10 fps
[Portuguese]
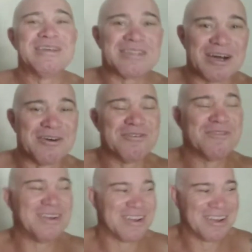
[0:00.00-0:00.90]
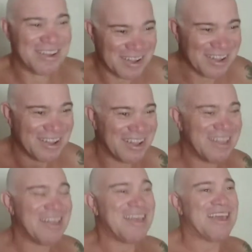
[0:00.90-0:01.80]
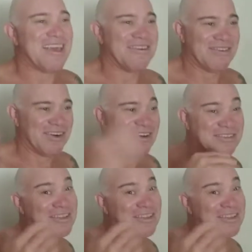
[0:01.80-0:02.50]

Então, eu vou.